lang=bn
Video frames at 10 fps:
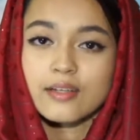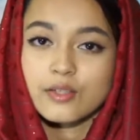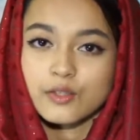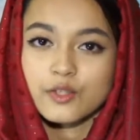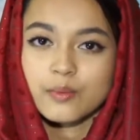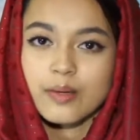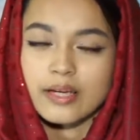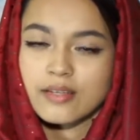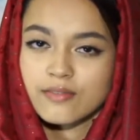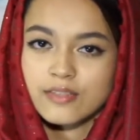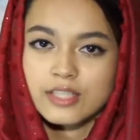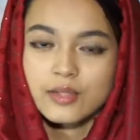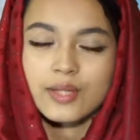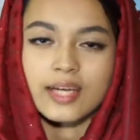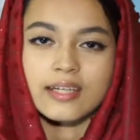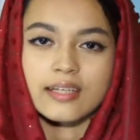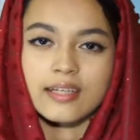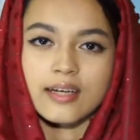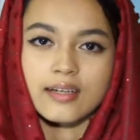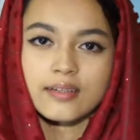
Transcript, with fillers: ইউটিউবে ভিডিও দেখেন কিনা